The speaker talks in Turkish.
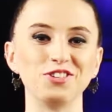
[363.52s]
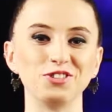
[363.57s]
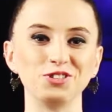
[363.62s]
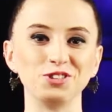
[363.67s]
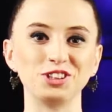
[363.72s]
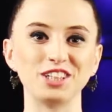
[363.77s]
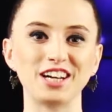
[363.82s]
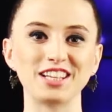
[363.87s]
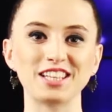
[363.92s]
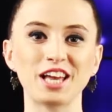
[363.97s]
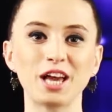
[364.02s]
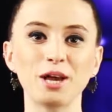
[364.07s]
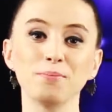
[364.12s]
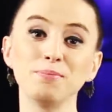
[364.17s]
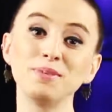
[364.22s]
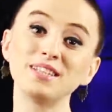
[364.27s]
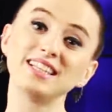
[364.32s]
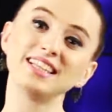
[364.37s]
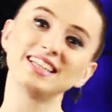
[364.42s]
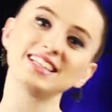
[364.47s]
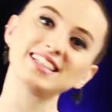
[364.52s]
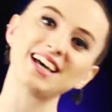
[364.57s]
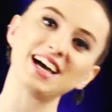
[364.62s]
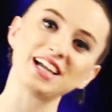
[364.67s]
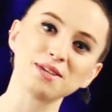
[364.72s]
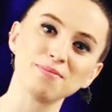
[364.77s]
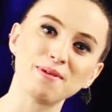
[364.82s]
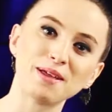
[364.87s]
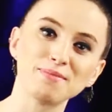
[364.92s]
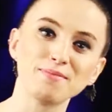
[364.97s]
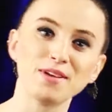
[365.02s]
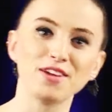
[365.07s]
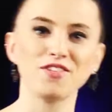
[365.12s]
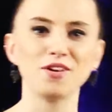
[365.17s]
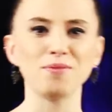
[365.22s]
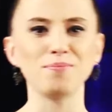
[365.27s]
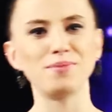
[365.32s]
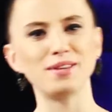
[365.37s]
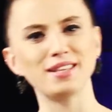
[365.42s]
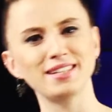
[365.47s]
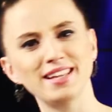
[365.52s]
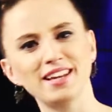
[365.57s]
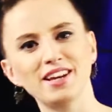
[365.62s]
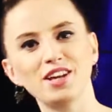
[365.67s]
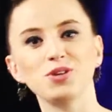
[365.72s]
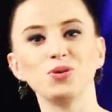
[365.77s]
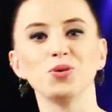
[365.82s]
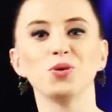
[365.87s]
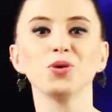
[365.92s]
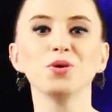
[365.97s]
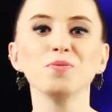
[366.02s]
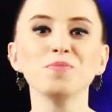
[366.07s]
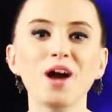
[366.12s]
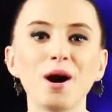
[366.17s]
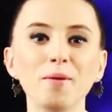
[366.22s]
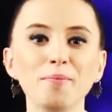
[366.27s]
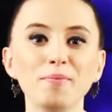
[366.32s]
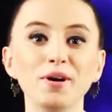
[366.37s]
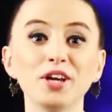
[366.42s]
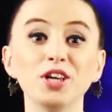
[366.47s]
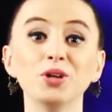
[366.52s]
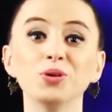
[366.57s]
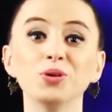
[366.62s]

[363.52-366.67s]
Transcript: olacağız. Bizleri takip etmeyi ve bizlere yorum yapmayı